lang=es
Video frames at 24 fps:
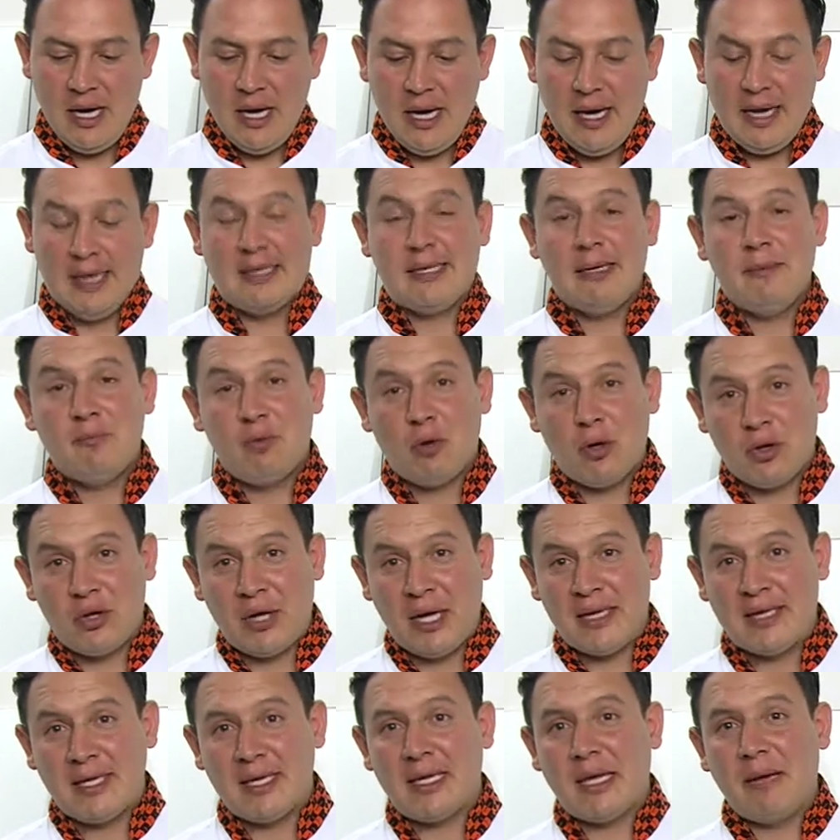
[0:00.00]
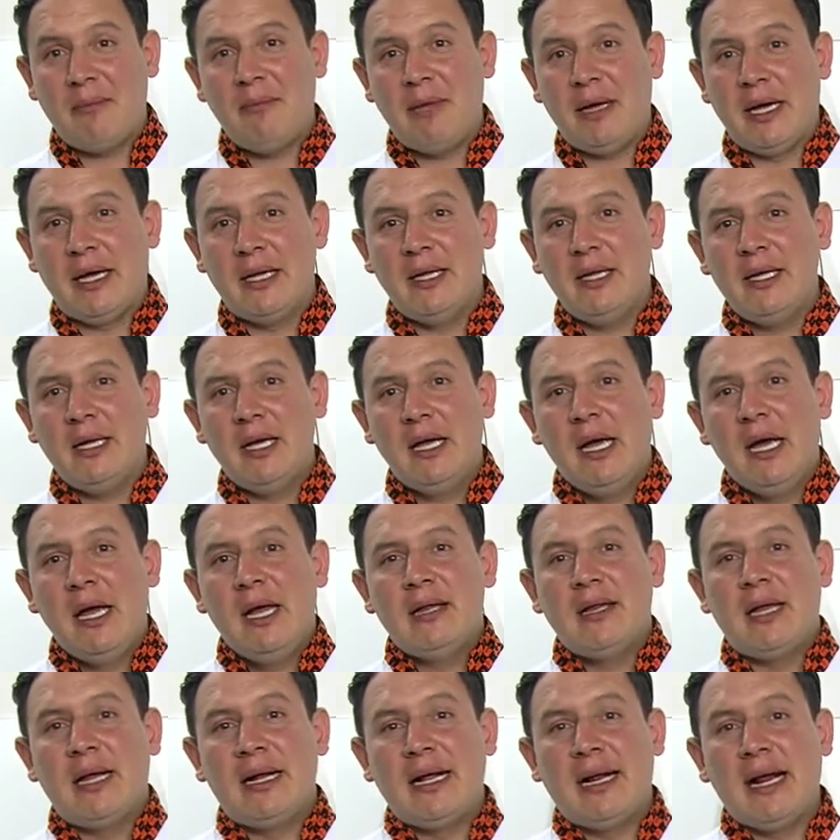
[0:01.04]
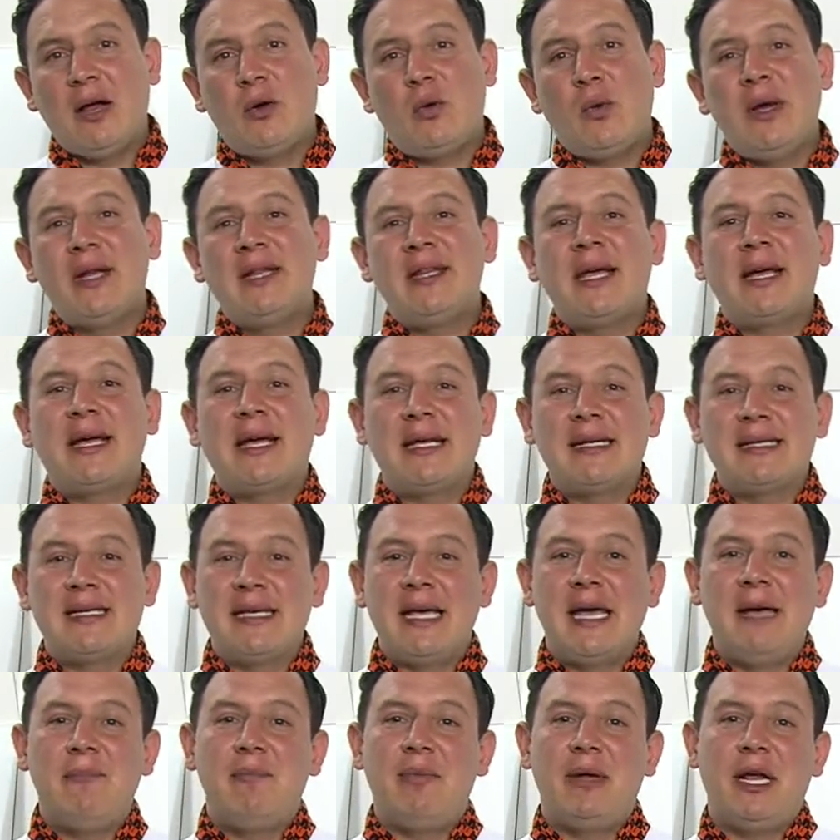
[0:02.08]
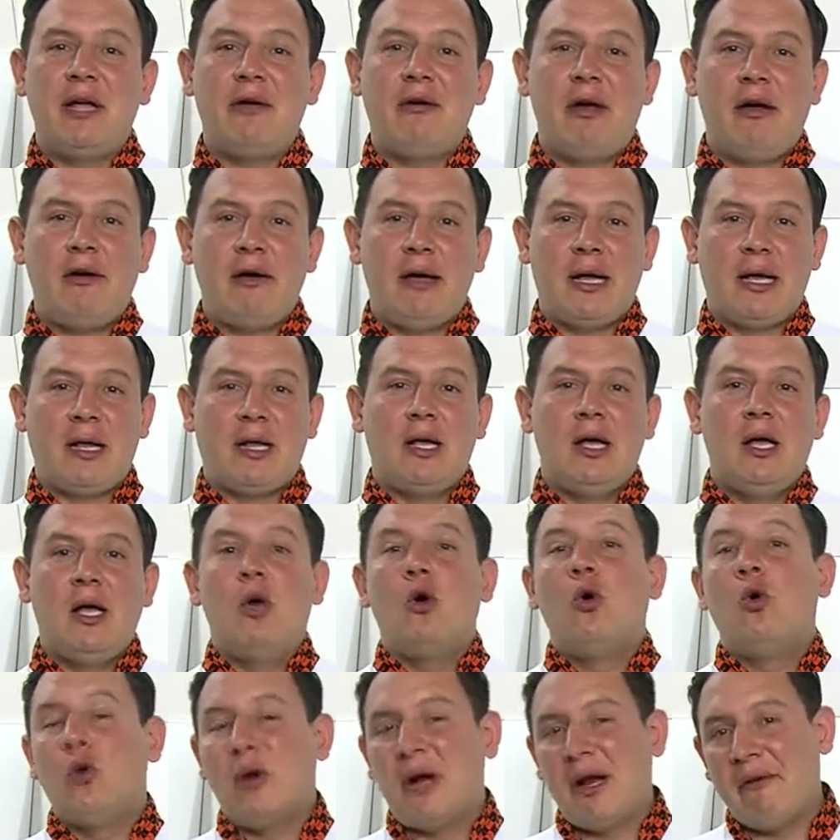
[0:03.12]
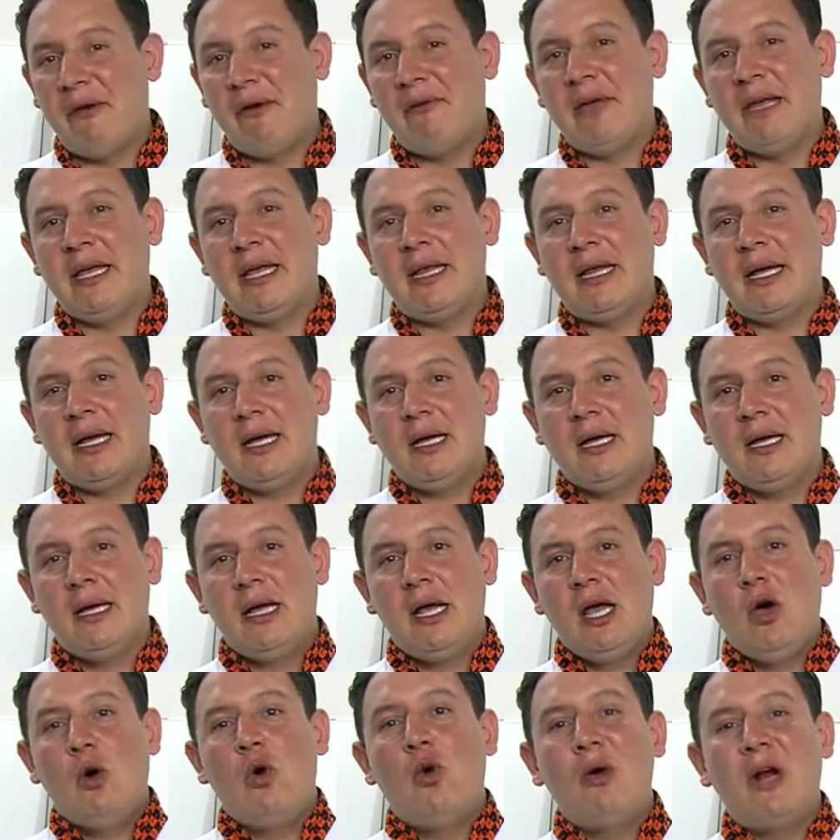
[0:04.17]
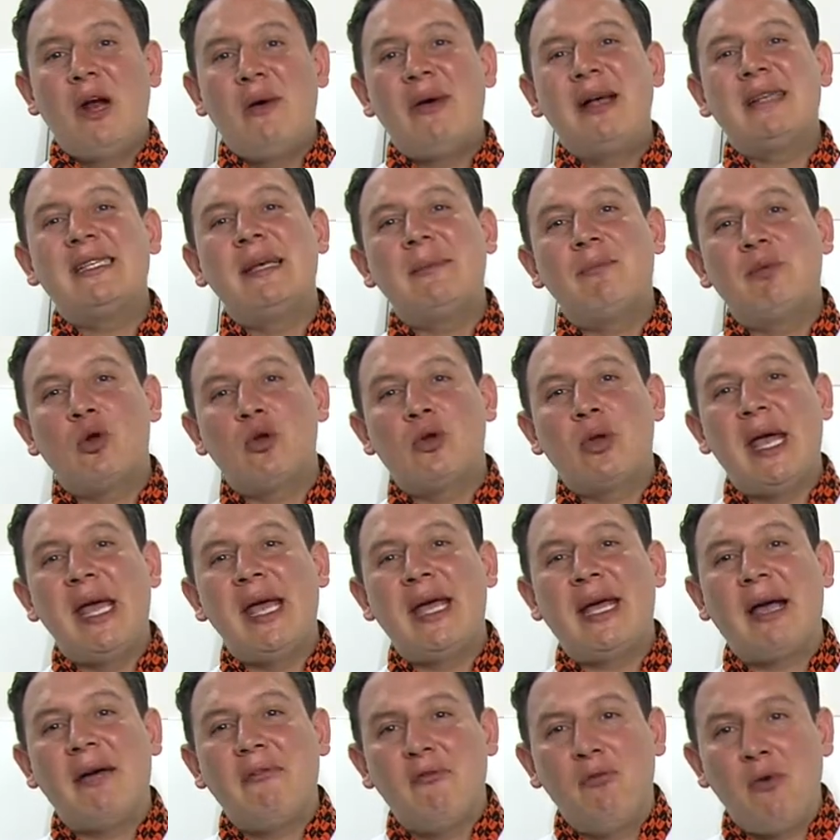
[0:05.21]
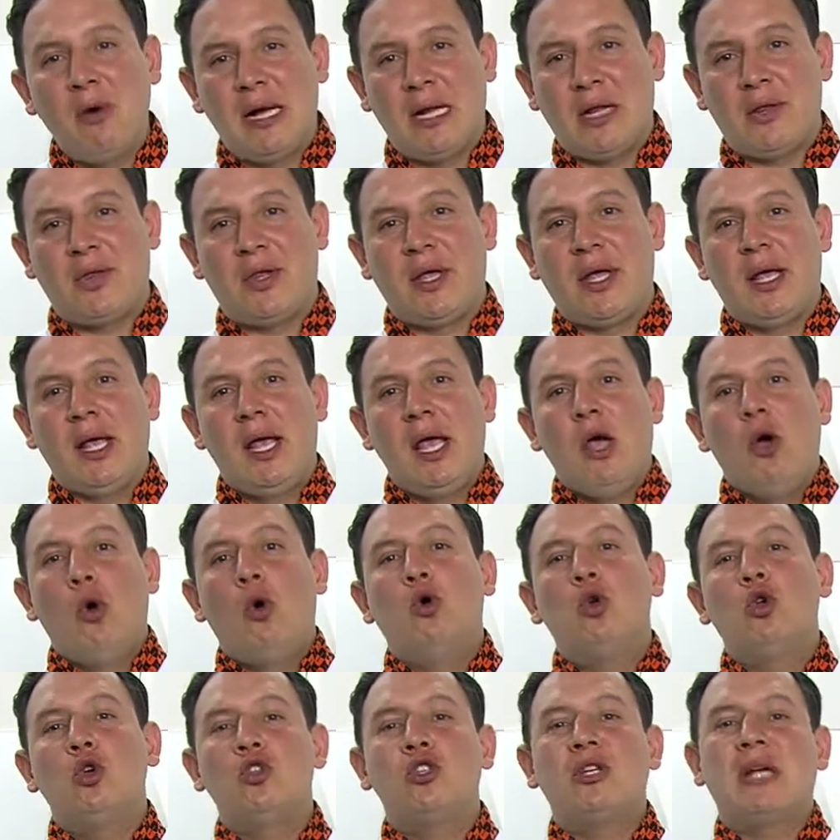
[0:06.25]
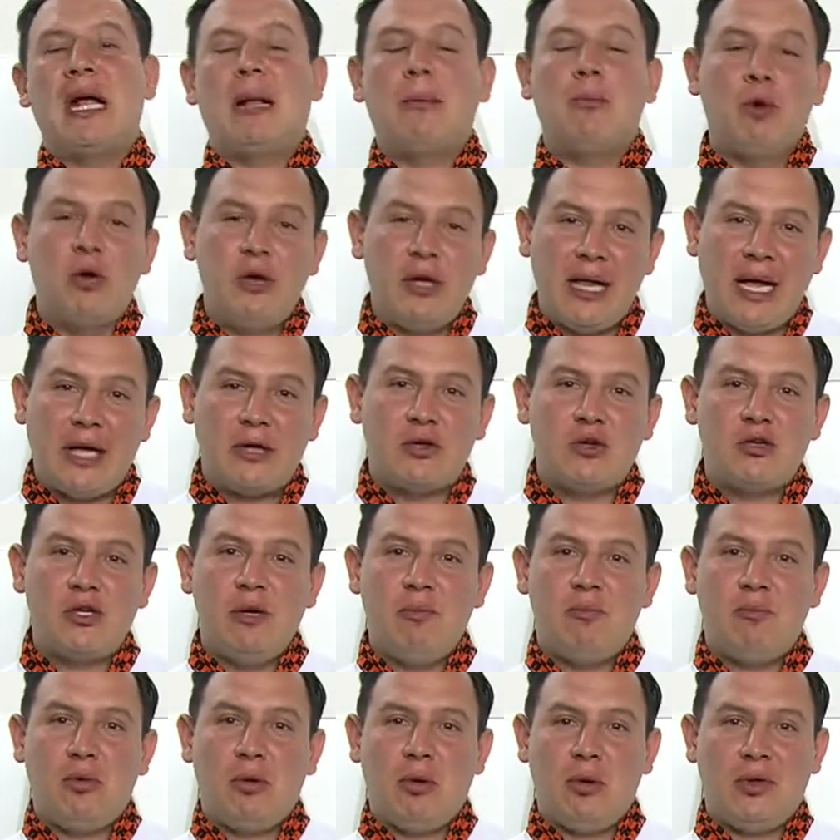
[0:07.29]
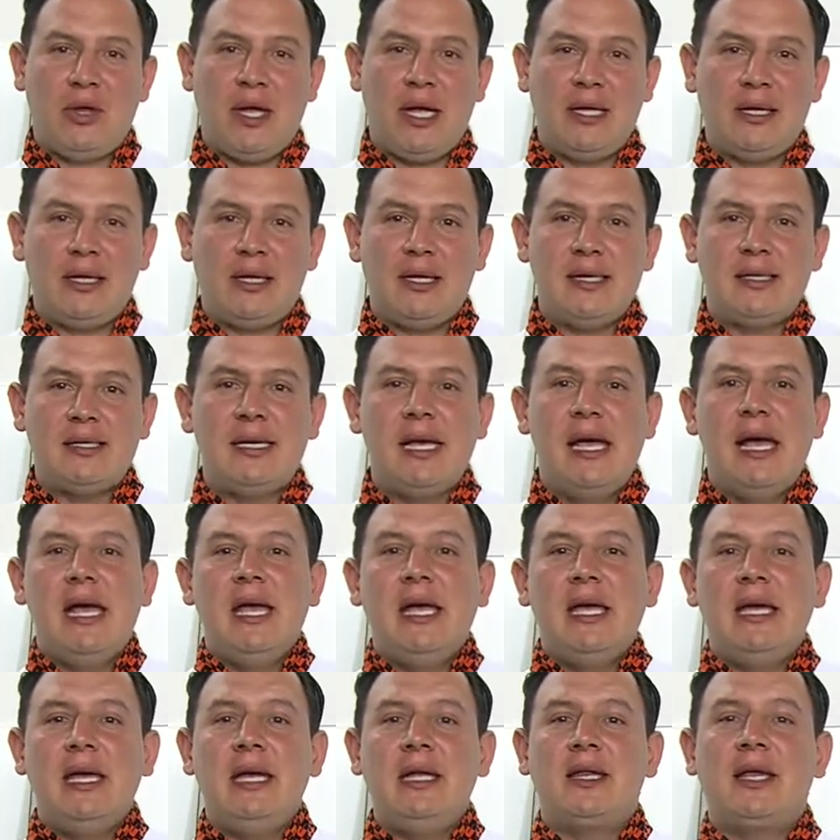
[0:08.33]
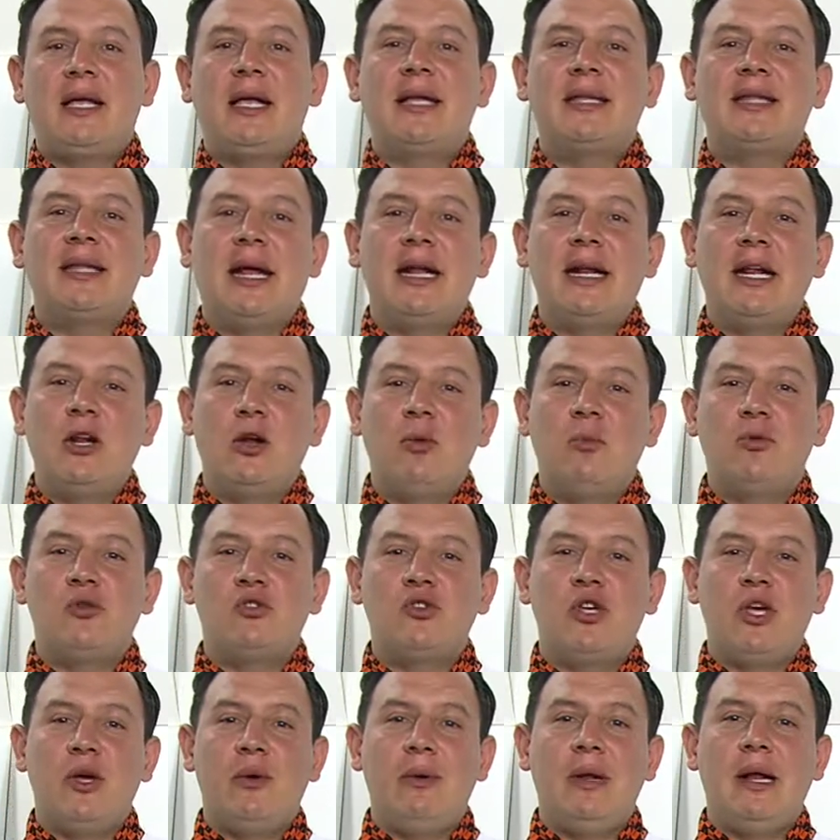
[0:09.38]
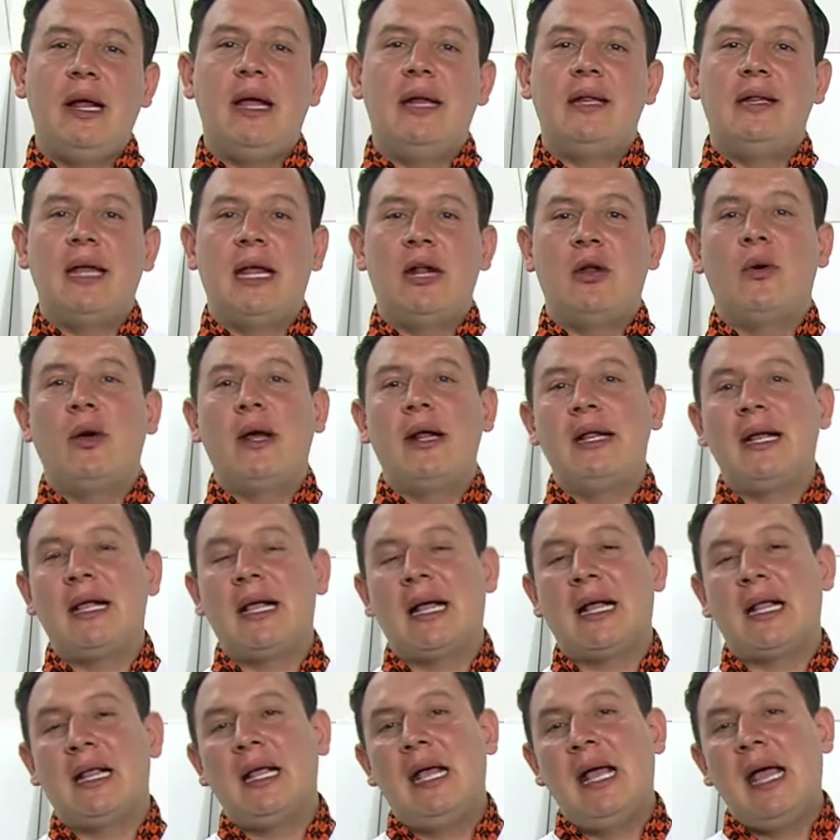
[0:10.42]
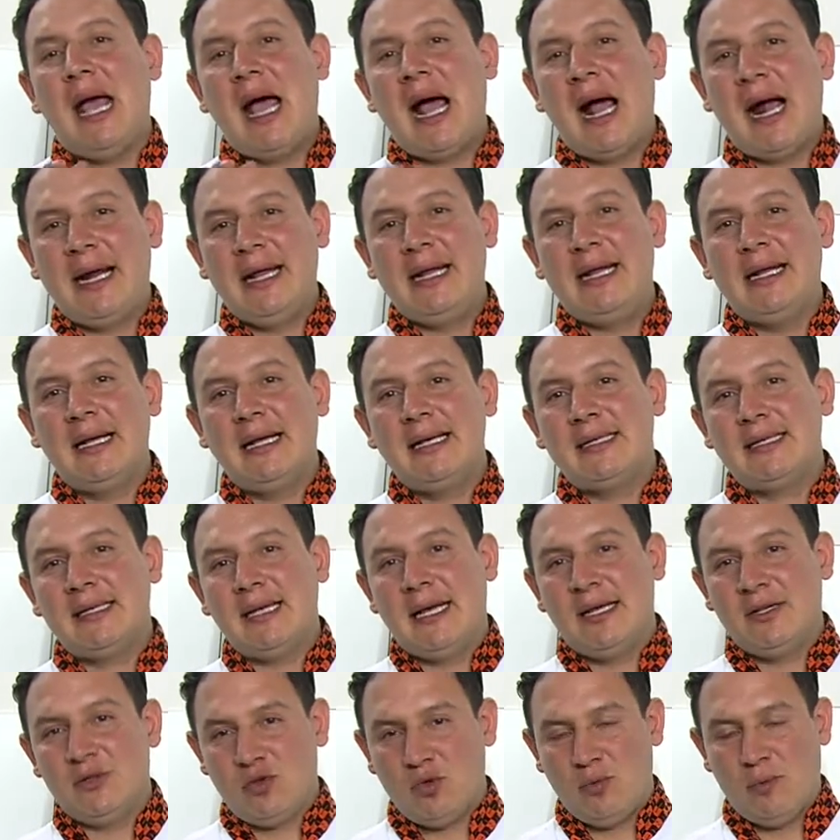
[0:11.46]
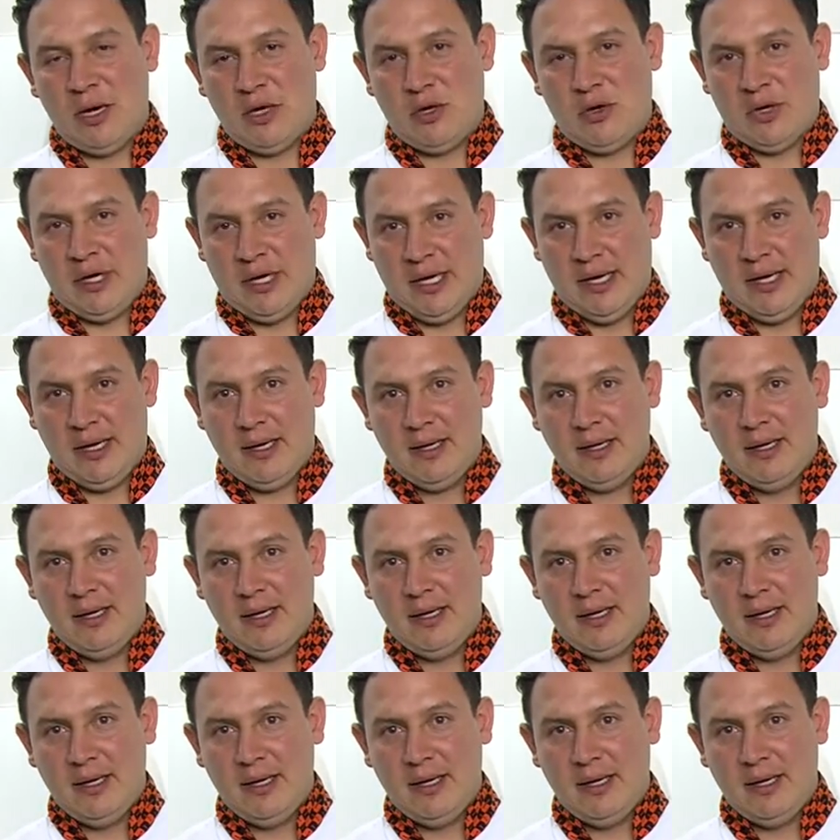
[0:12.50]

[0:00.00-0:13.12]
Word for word: Es importante también tener en cuenta que siempre debe haber una bebida, una base proteica fuerte, unos carbohidratos importantes y tratar en lo posible de no generar harinas en su mayoría.